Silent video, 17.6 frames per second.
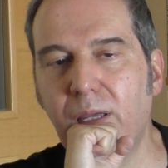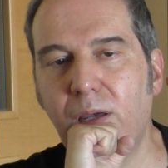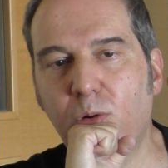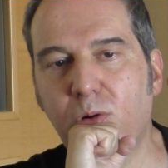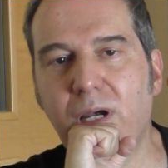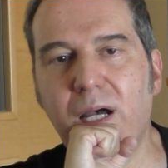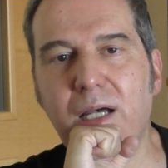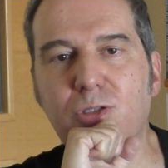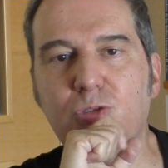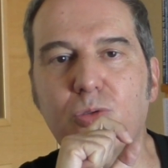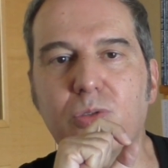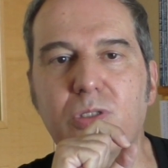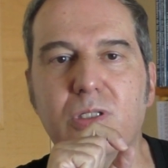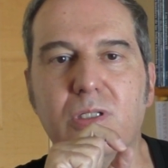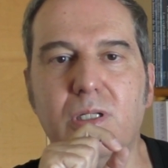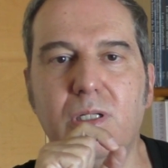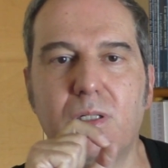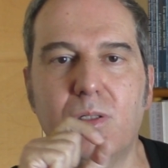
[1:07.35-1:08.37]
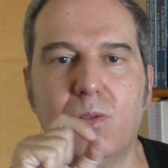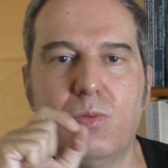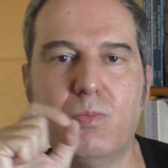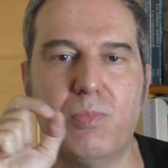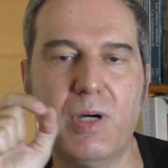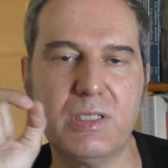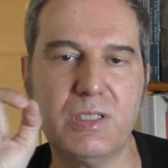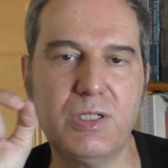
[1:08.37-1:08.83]
É o caso de que o
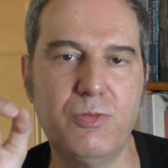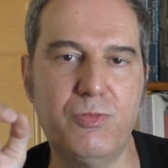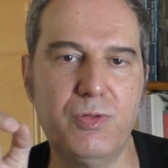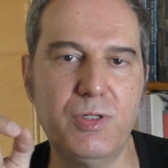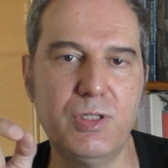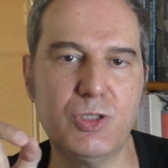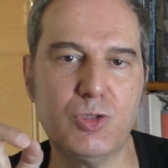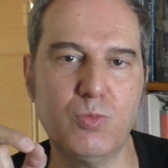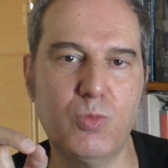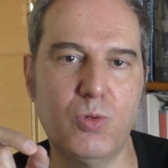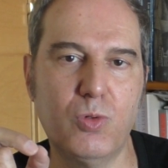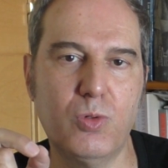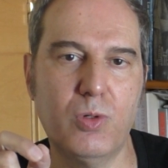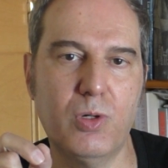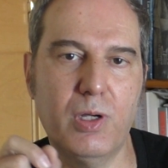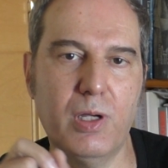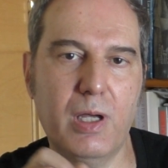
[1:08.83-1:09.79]
pacifismo